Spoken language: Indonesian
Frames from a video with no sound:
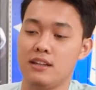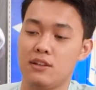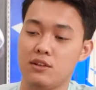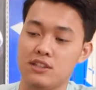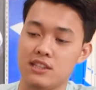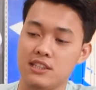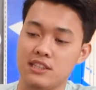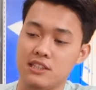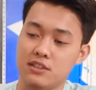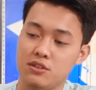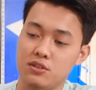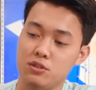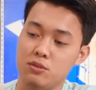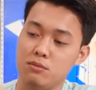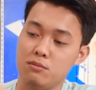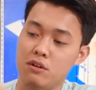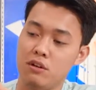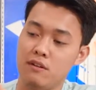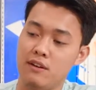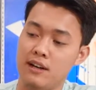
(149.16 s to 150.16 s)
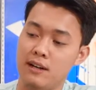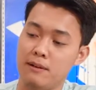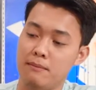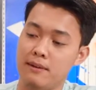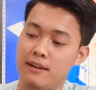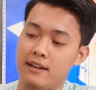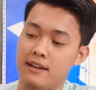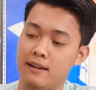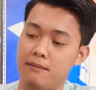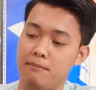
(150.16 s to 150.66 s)
terus di sini semua warna
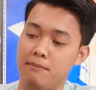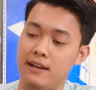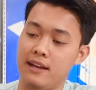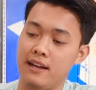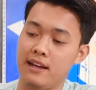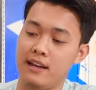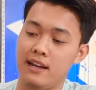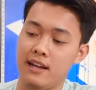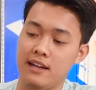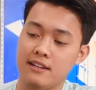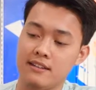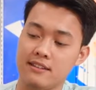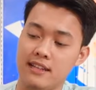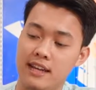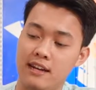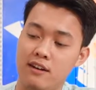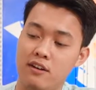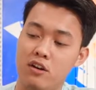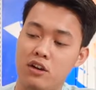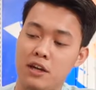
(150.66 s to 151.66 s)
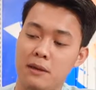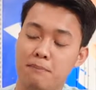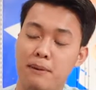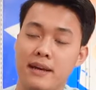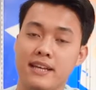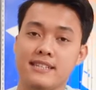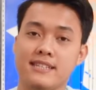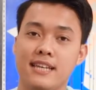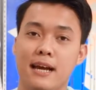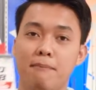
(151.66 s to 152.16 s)
merah PE line teknologi
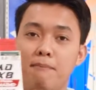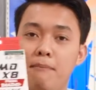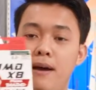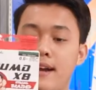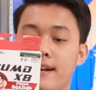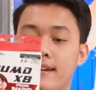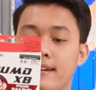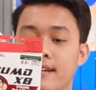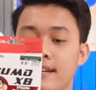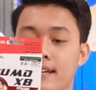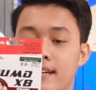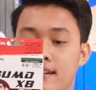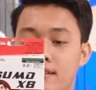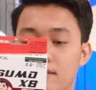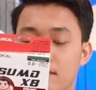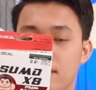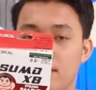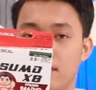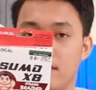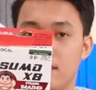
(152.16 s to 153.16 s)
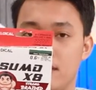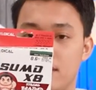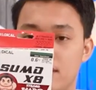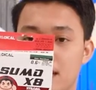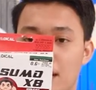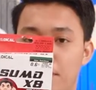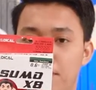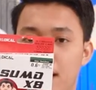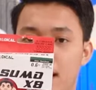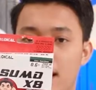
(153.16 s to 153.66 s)
by Japan ini itu
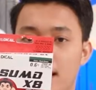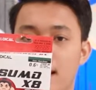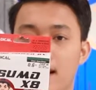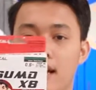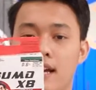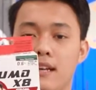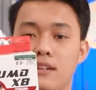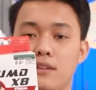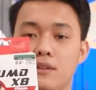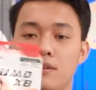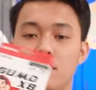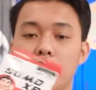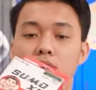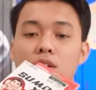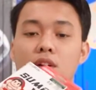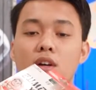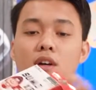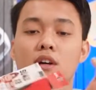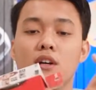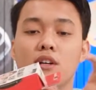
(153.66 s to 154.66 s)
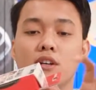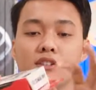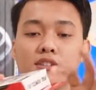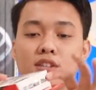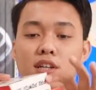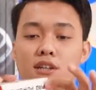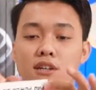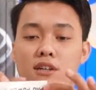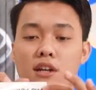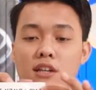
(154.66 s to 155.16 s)
Japan ya tuh
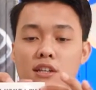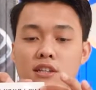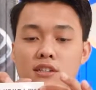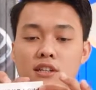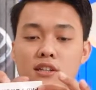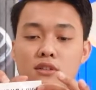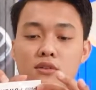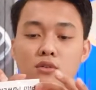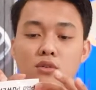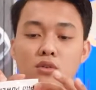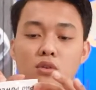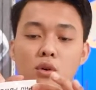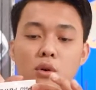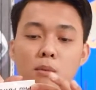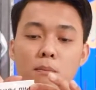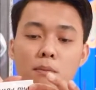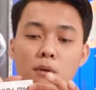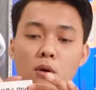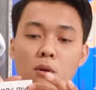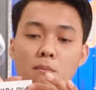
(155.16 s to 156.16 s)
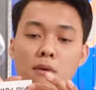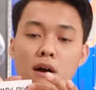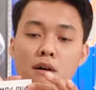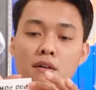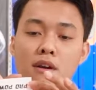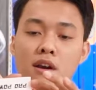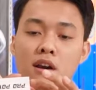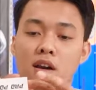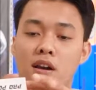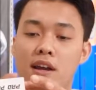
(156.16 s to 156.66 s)
desain atasnya tuh Pro
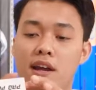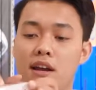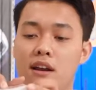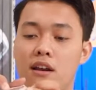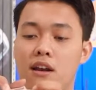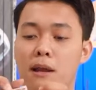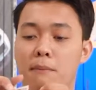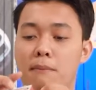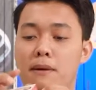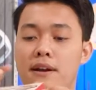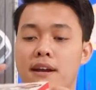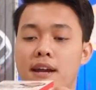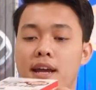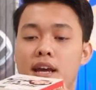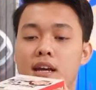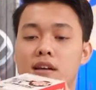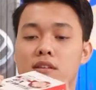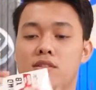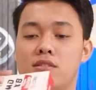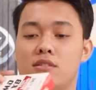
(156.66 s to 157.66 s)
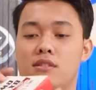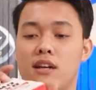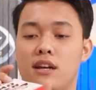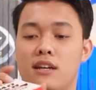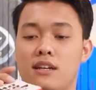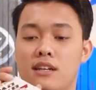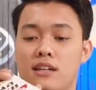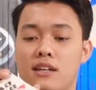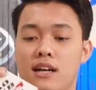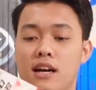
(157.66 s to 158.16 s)
Power 8X
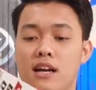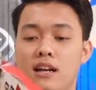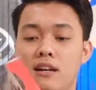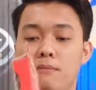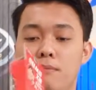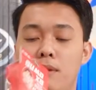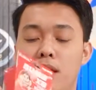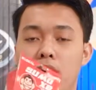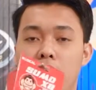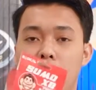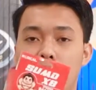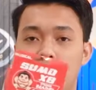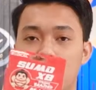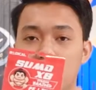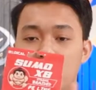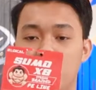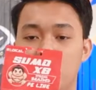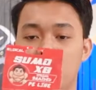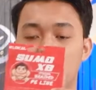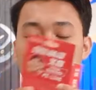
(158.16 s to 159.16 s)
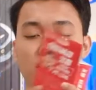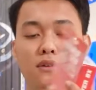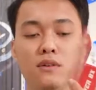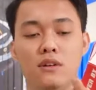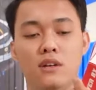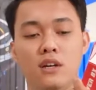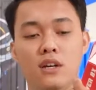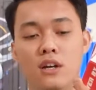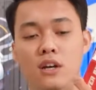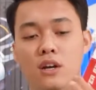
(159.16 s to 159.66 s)
radikal belakangnya ada itu
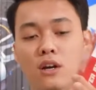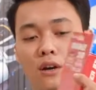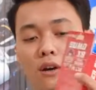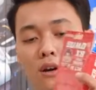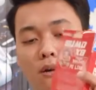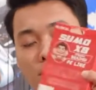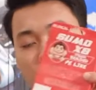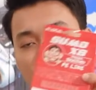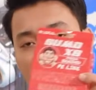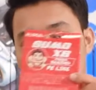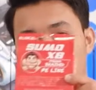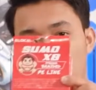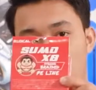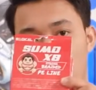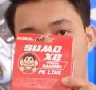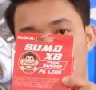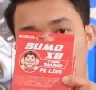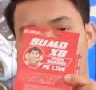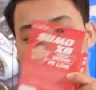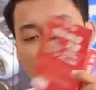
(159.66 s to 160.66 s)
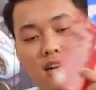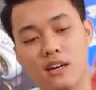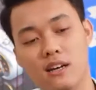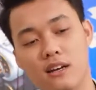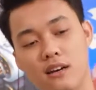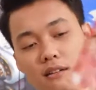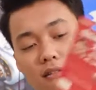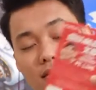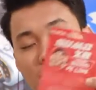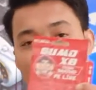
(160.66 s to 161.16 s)
buanglah
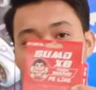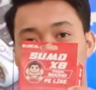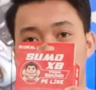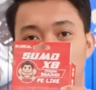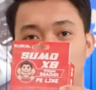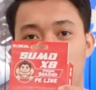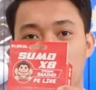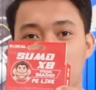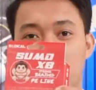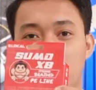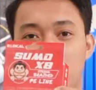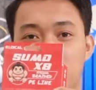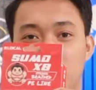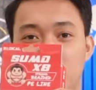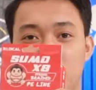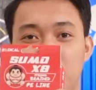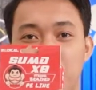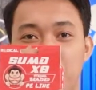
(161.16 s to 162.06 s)
mantan pada